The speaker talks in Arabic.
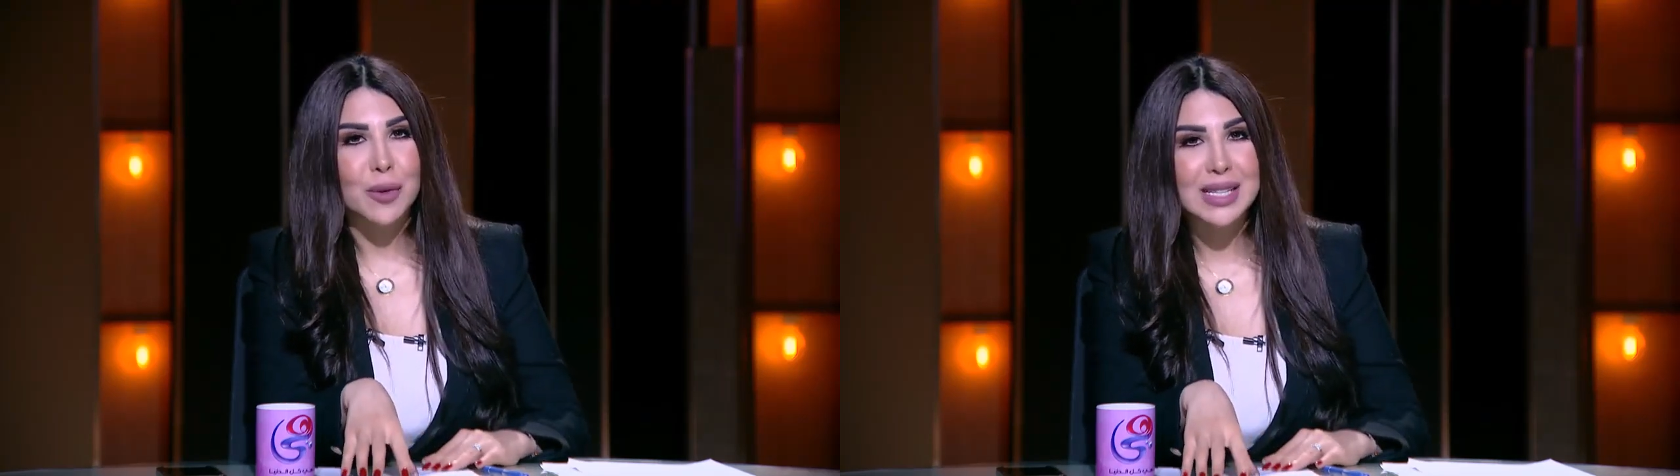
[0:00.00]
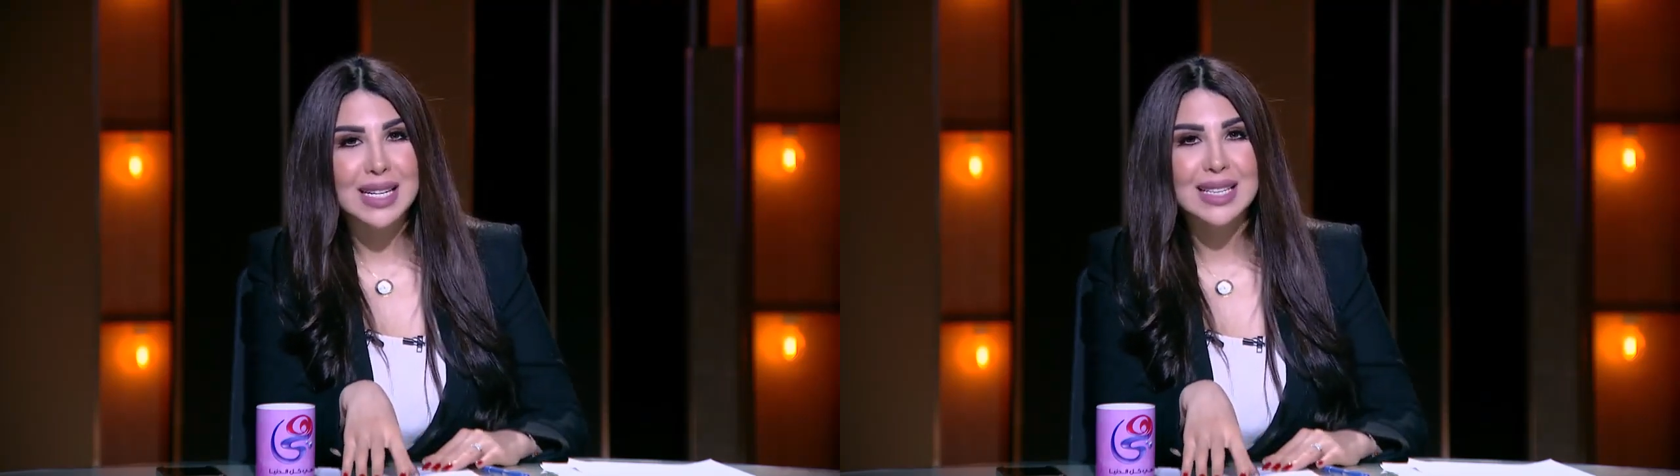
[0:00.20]

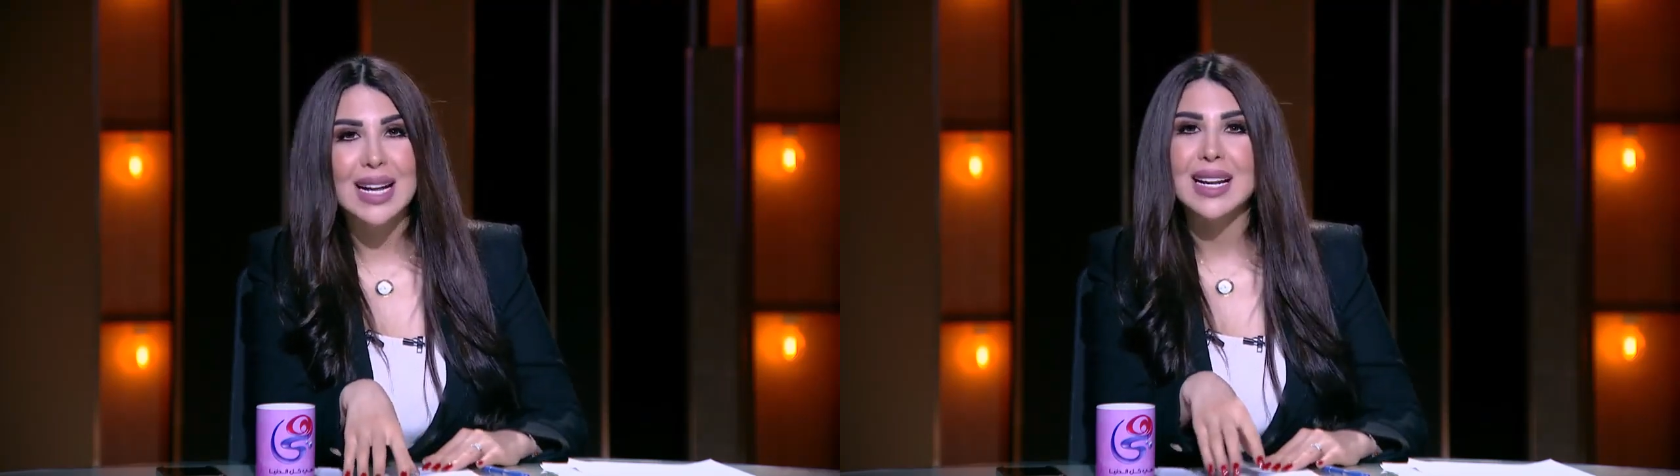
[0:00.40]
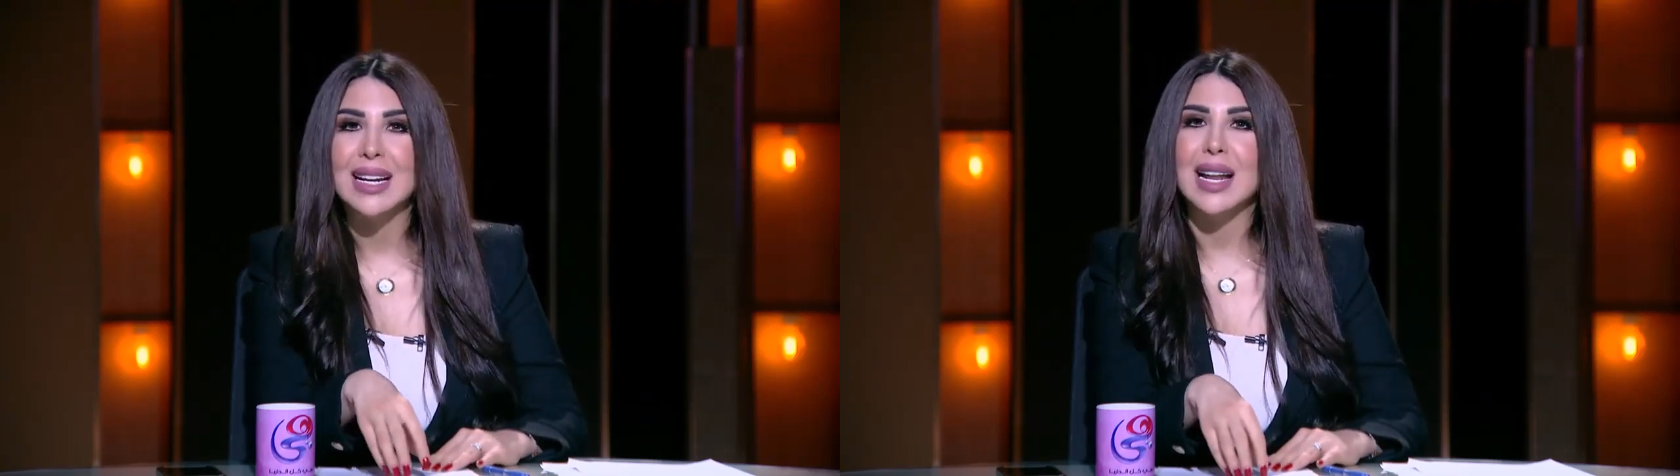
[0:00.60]
كويس
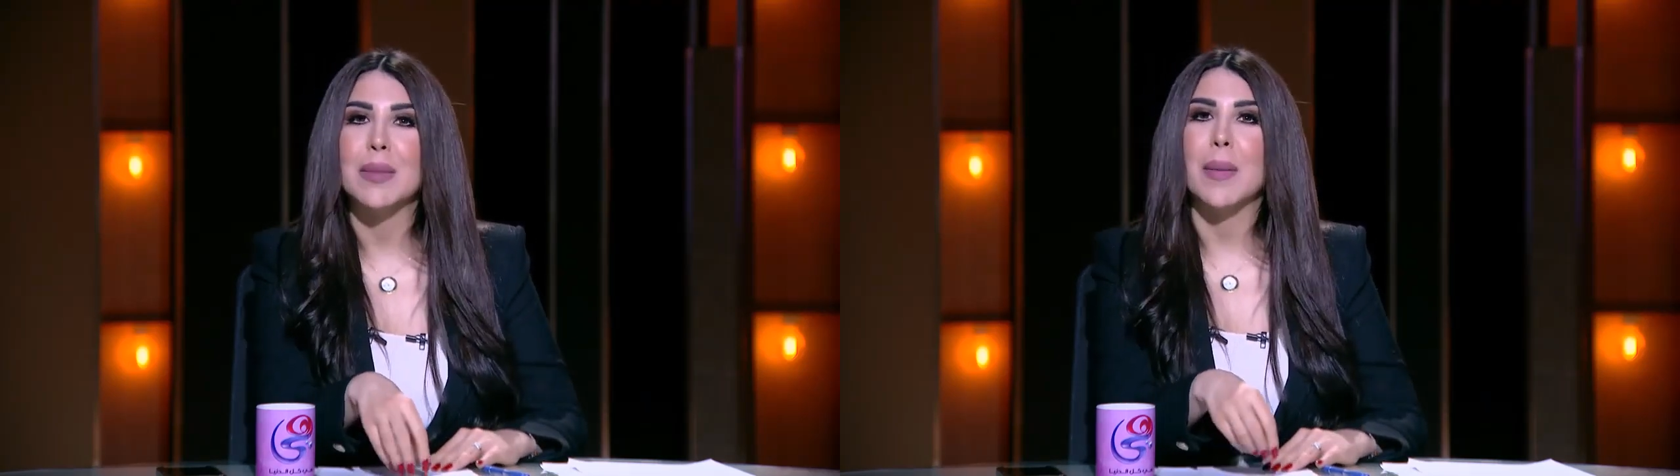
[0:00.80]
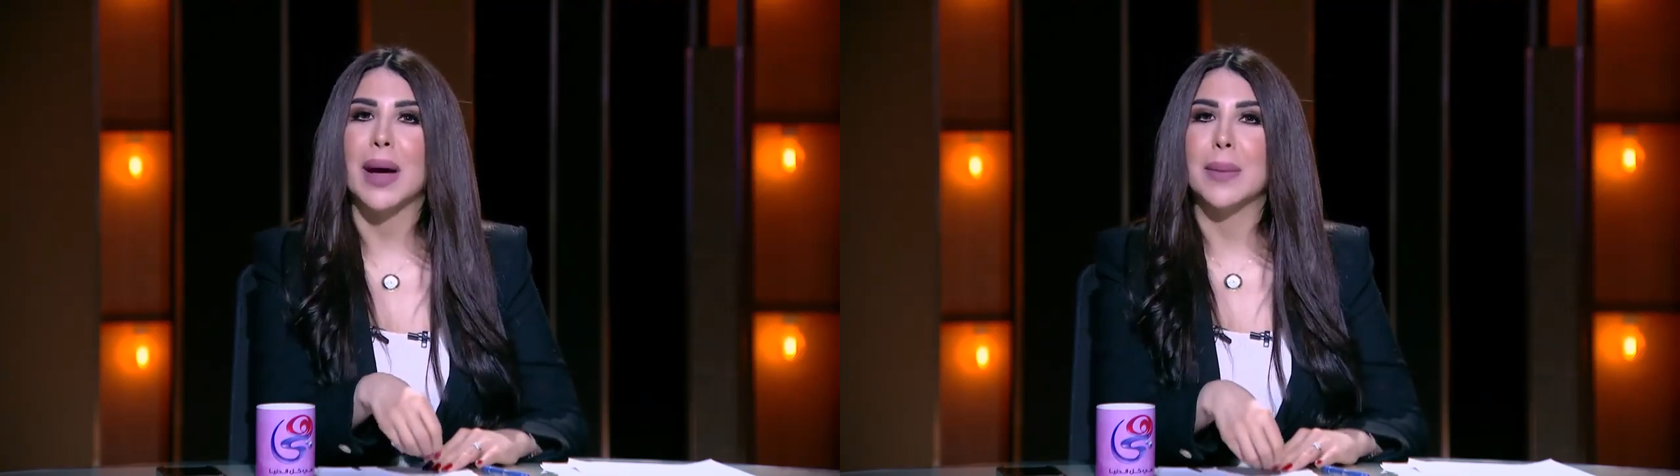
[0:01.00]
جدا ان
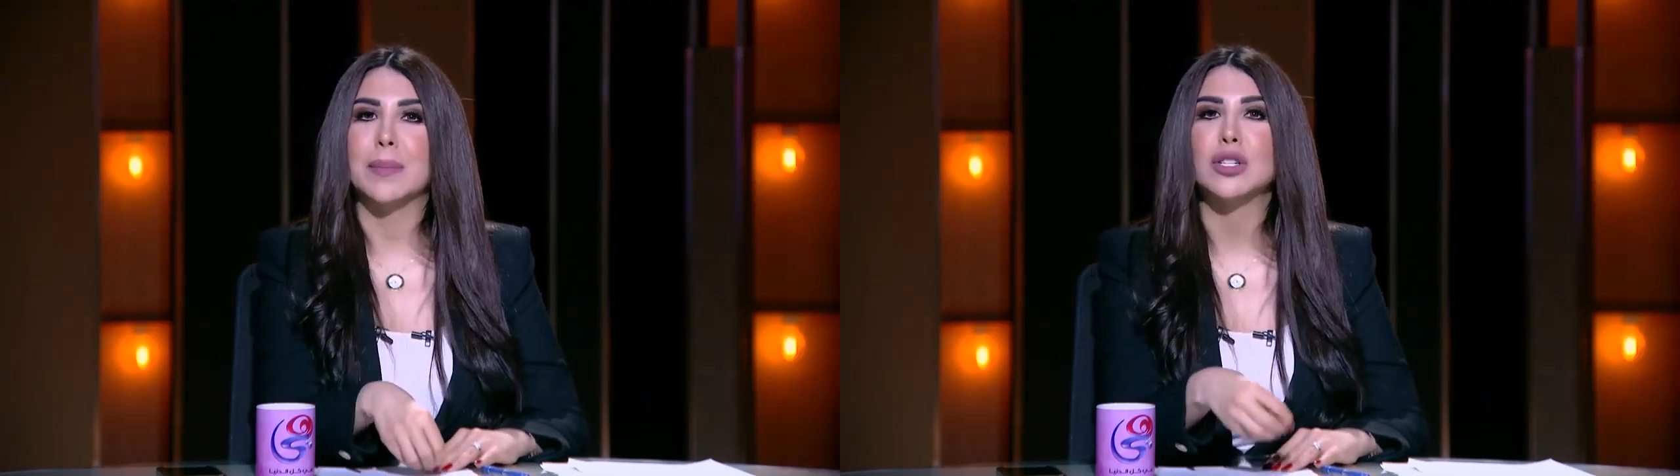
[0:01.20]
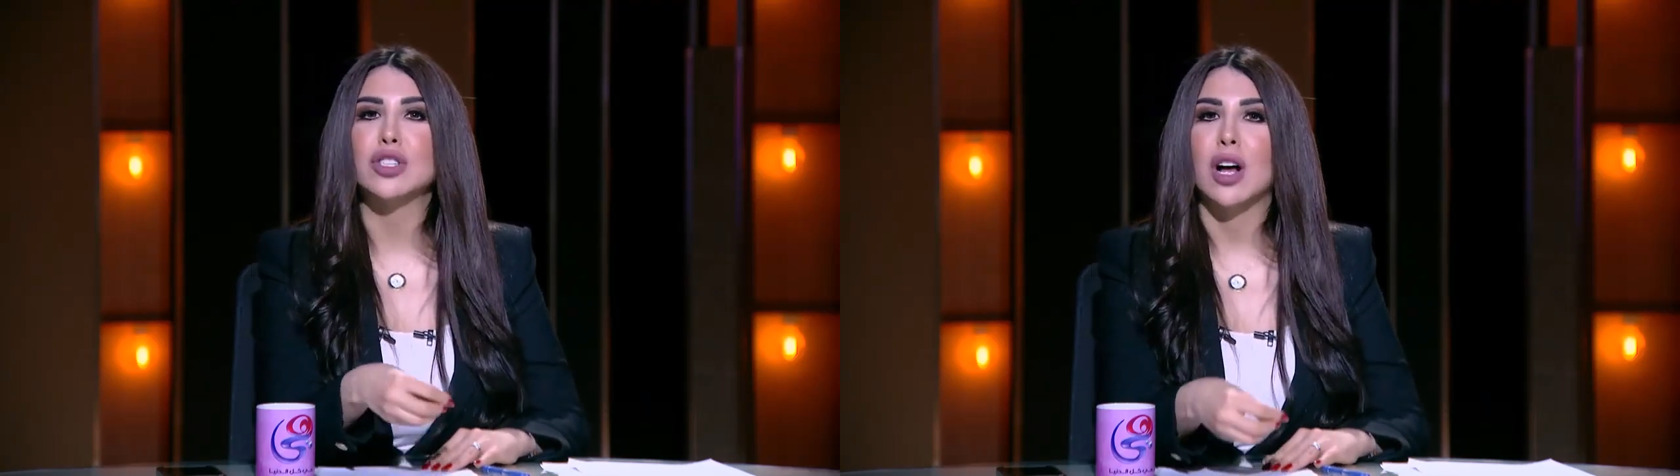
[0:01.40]
انا ما
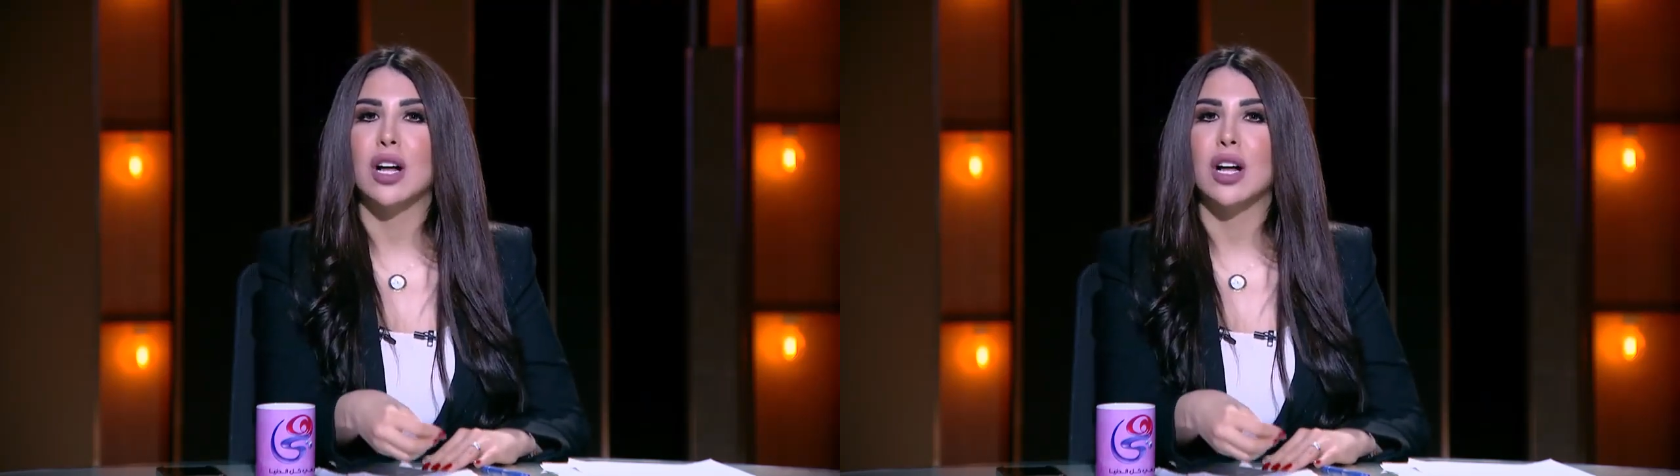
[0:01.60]
بحبش